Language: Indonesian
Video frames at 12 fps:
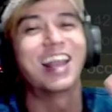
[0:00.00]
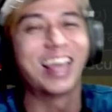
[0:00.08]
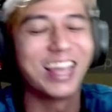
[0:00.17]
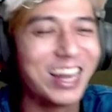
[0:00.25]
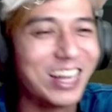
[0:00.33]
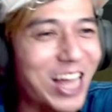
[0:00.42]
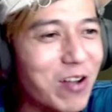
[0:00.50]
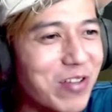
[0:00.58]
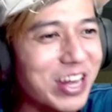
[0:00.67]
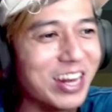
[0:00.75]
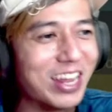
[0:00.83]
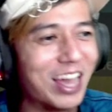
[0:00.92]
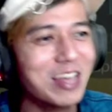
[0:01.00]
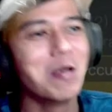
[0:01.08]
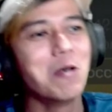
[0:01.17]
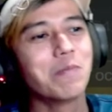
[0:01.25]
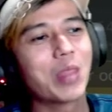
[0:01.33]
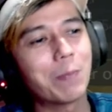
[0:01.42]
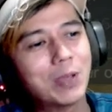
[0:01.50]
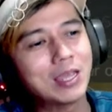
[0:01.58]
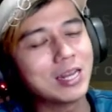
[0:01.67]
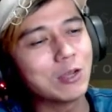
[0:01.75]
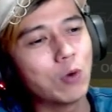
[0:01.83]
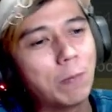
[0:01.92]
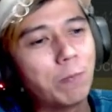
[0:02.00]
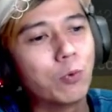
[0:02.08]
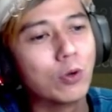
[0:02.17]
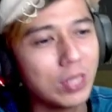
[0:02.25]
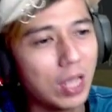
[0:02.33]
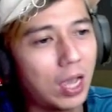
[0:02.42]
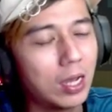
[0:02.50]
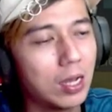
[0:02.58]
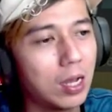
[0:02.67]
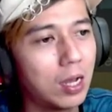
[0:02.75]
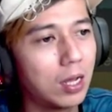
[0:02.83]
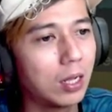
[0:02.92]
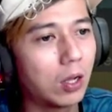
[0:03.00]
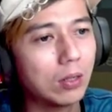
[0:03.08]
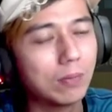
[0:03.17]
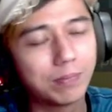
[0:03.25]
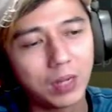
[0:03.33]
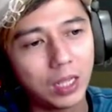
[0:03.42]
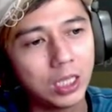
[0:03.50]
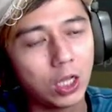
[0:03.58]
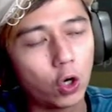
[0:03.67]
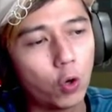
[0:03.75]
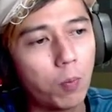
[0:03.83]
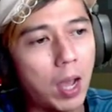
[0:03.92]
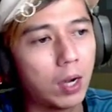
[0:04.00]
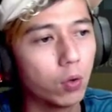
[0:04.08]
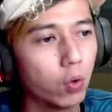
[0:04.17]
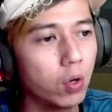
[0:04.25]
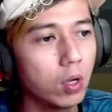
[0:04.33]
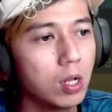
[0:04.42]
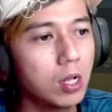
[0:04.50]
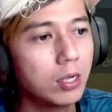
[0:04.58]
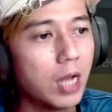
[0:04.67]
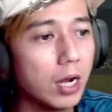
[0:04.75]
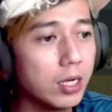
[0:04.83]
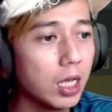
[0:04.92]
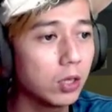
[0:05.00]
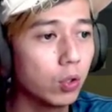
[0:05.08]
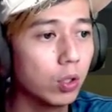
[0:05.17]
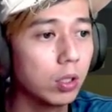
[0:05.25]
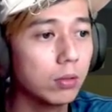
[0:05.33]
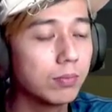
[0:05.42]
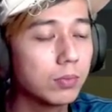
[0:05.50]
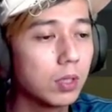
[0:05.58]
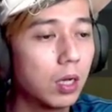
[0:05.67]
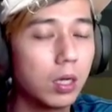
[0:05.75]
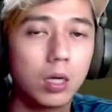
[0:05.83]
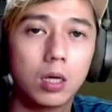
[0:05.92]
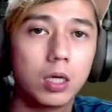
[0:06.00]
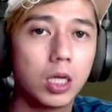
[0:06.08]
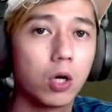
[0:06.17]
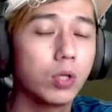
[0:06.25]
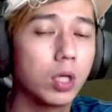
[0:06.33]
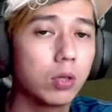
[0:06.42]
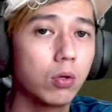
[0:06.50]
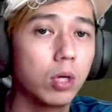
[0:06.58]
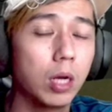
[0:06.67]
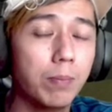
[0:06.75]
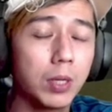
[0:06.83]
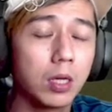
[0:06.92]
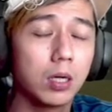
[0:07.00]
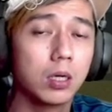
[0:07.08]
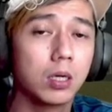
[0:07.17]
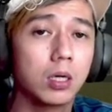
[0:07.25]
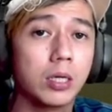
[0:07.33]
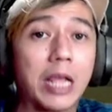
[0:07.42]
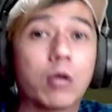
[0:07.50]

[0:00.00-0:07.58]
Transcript: lah yang nggak dikawinin ya. Tapi ini gue punya uh, hero baru dan dia tuh uh, hero-nya tuh lebih ke naik